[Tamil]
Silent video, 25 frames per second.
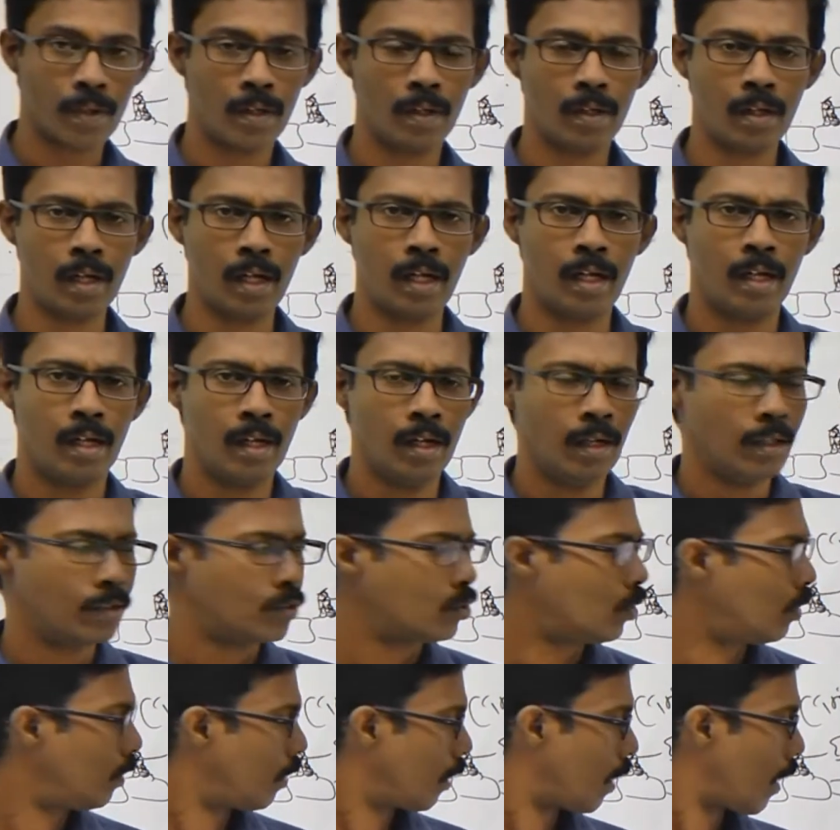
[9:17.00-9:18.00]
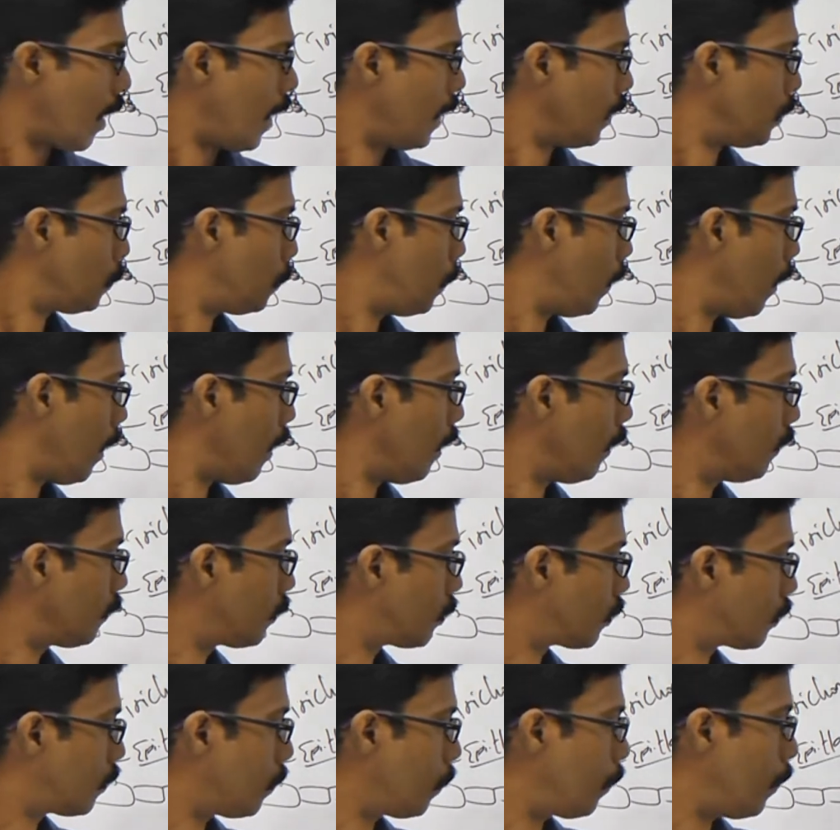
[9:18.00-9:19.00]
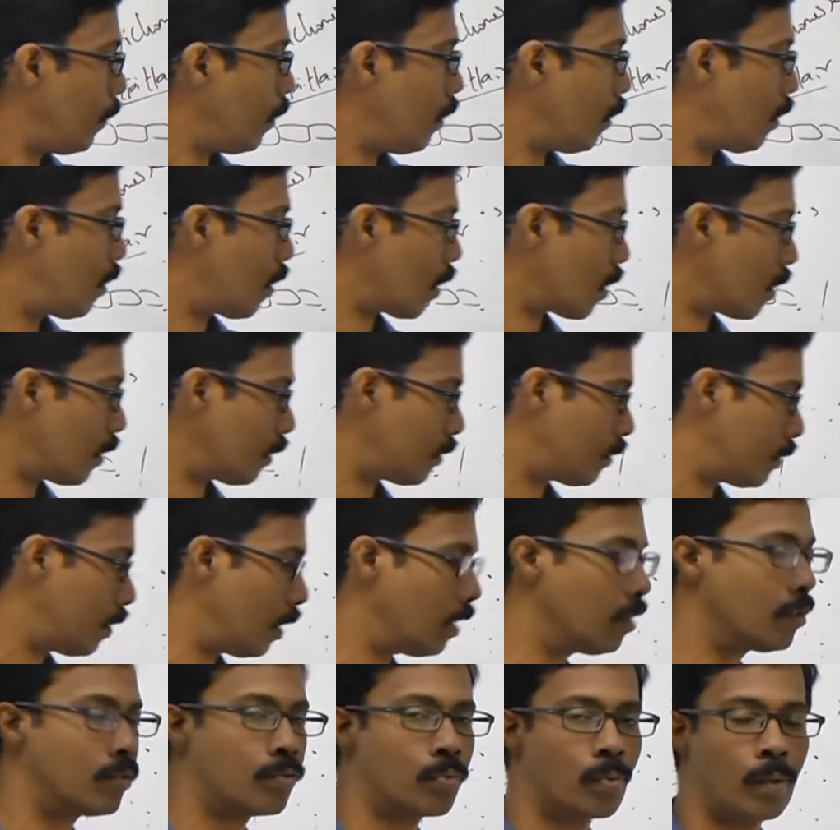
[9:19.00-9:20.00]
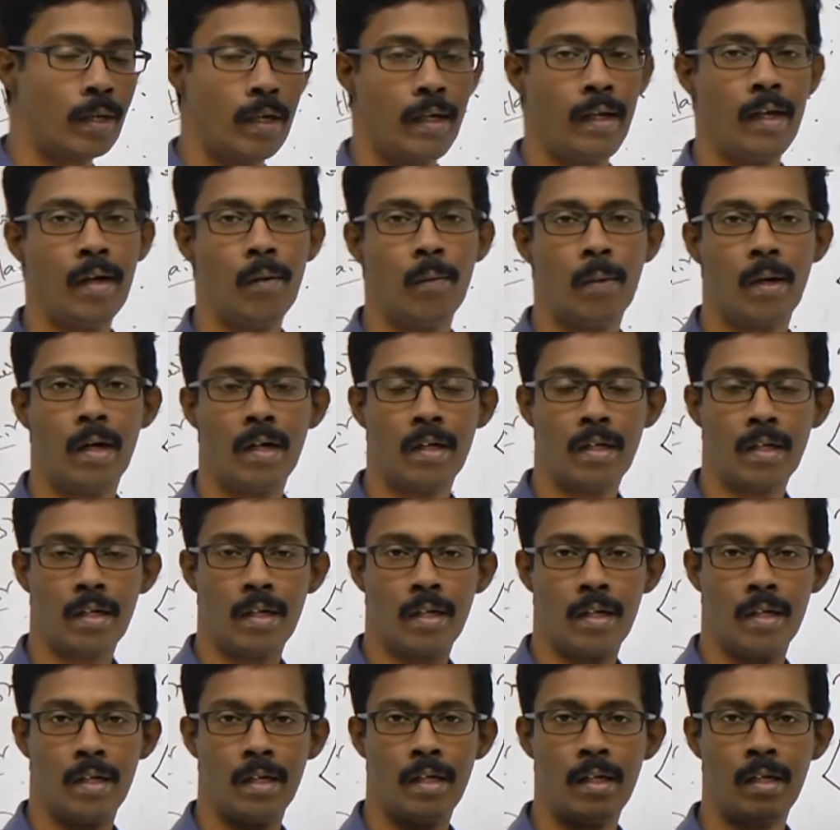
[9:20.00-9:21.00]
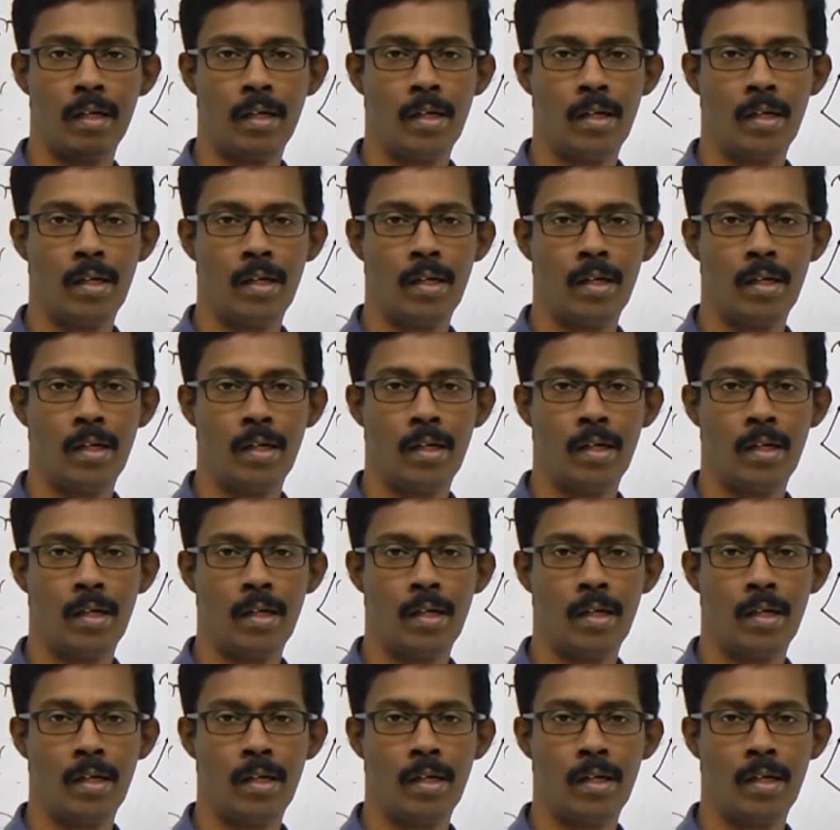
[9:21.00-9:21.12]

ஓகே ஸோ அந்த காஸ்பாரியன் ஸ்டிப் இருக்கிற செல்ஸ் வழியாக வாட்டரால்